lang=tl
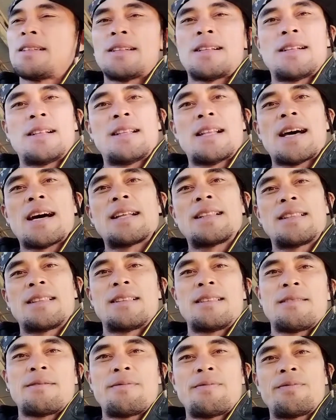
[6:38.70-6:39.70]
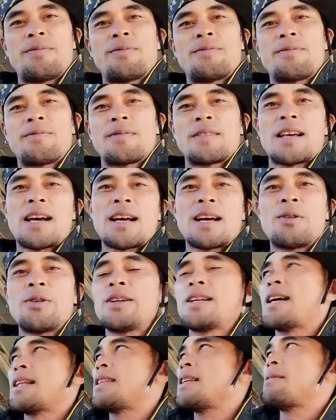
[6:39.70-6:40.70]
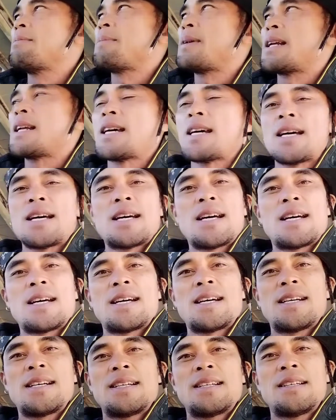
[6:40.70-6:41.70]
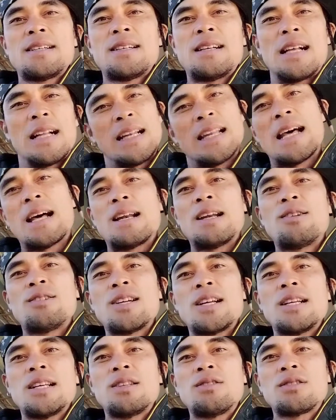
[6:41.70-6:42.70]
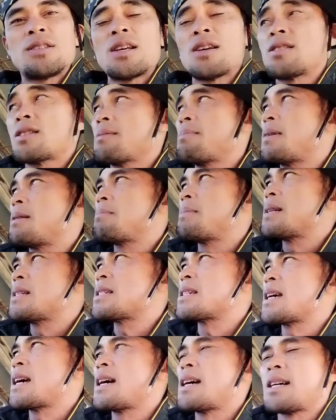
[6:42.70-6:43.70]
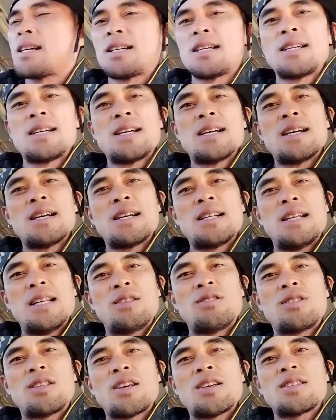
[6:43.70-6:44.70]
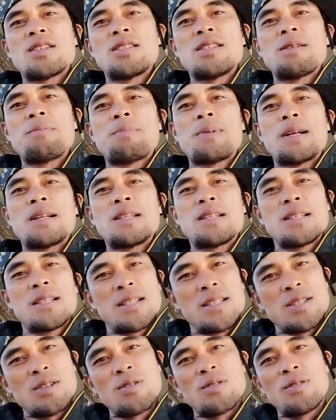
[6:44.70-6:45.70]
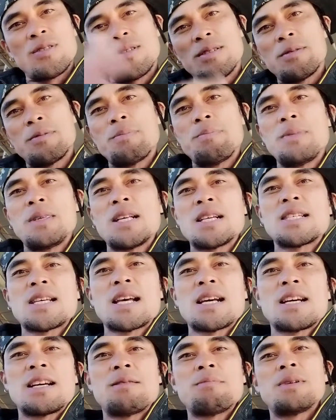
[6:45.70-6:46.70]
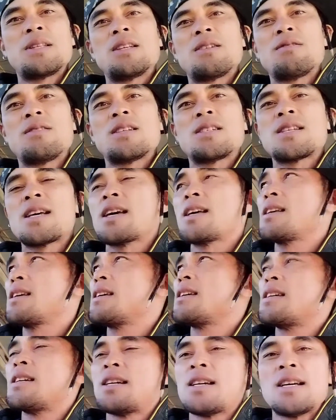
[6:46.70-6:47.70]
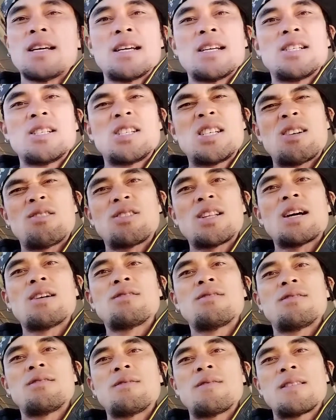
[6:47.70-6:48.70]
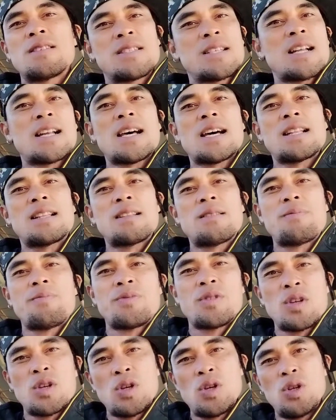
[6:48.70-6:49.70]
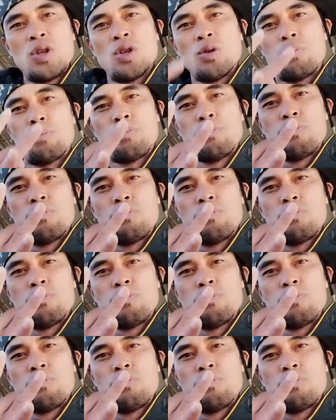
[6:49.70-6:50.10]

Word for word: lahat gagawin natin para ang ah, lalaw na dito tayo sa ibang bansa dito tayo sa Japan so inasanggan batikudasay Shout out sa lahat. Yup.